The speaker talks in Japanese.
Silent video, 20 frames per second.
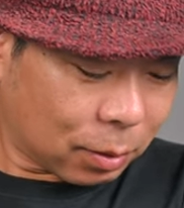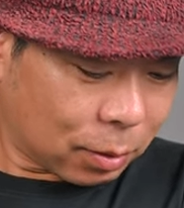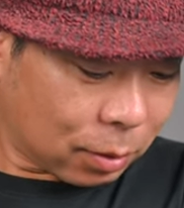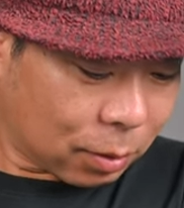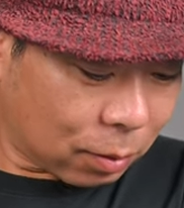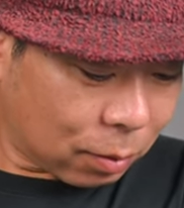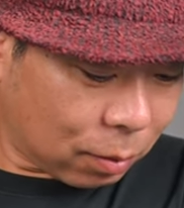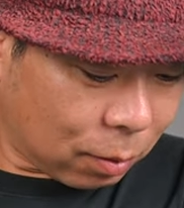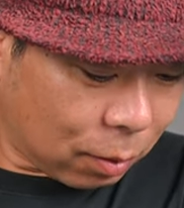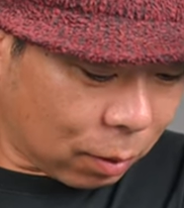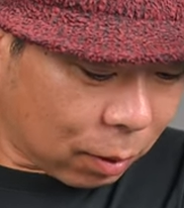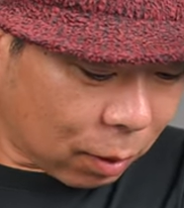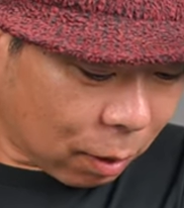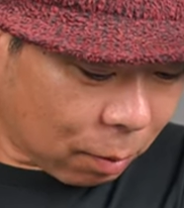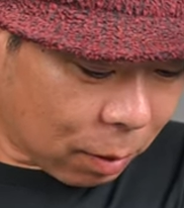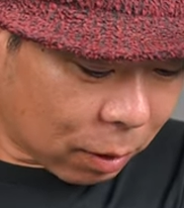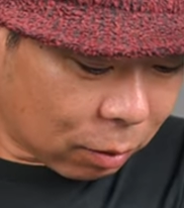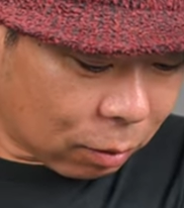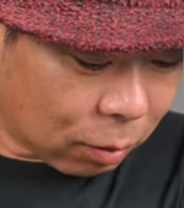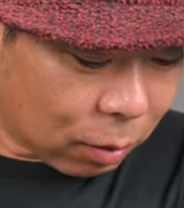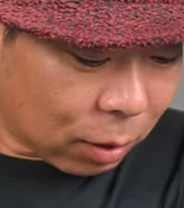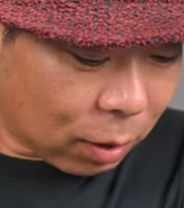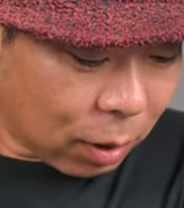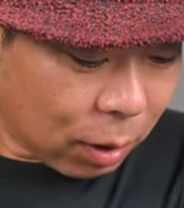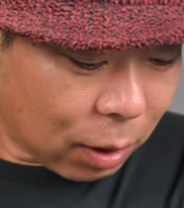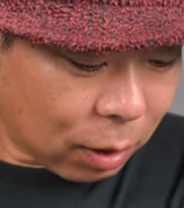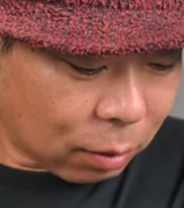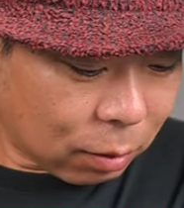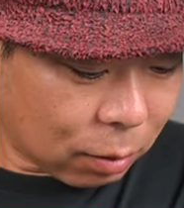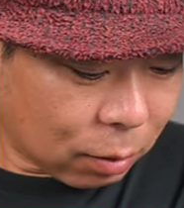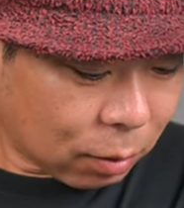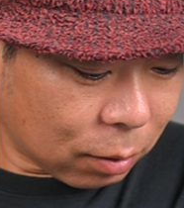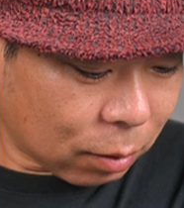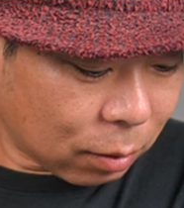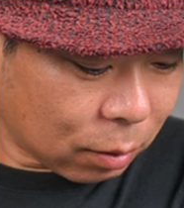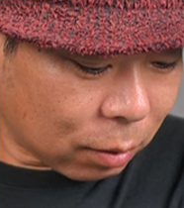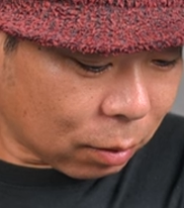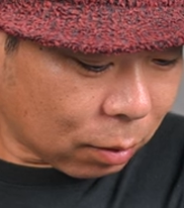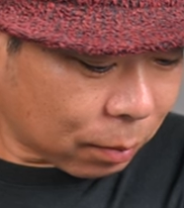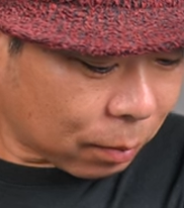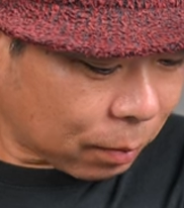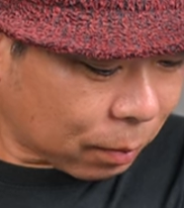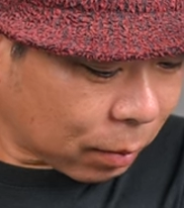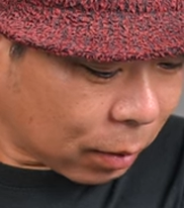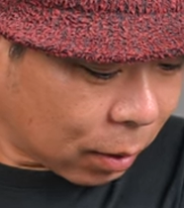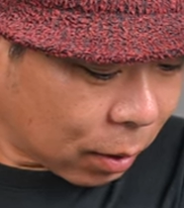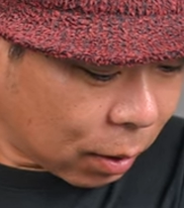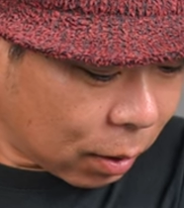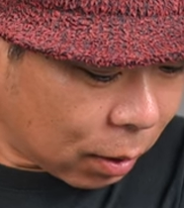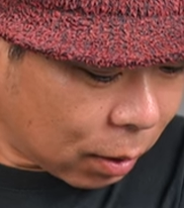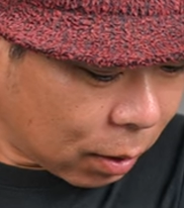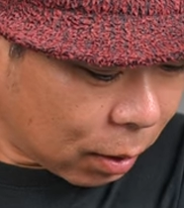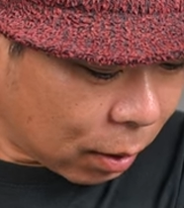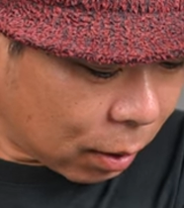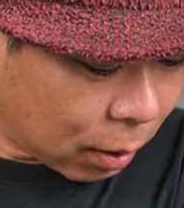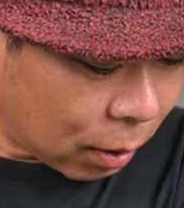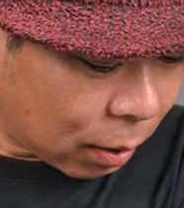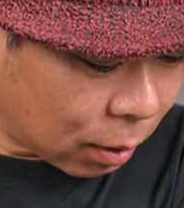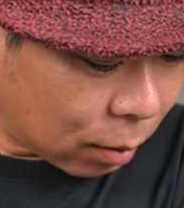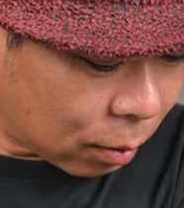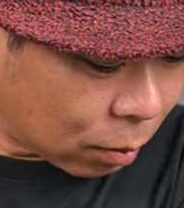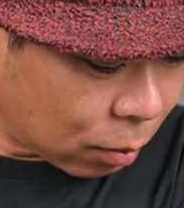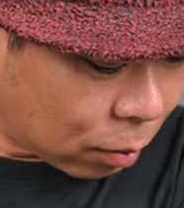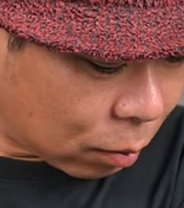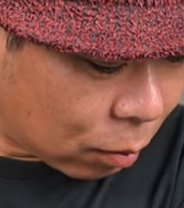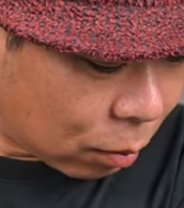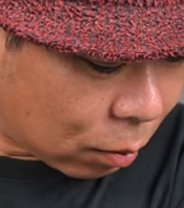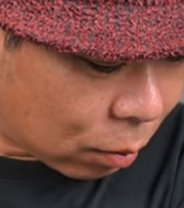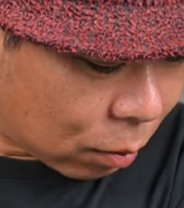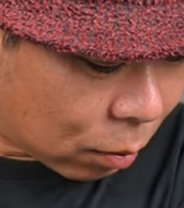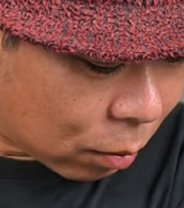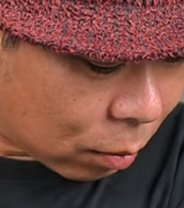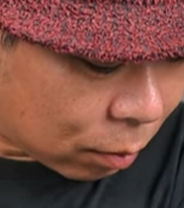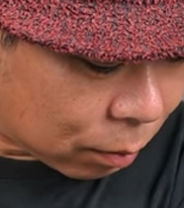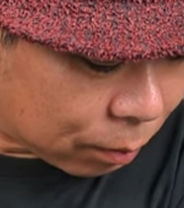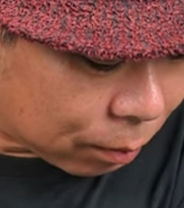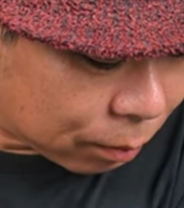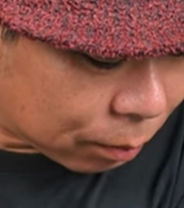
すごいな。まあ、とりあえず、えー、っと、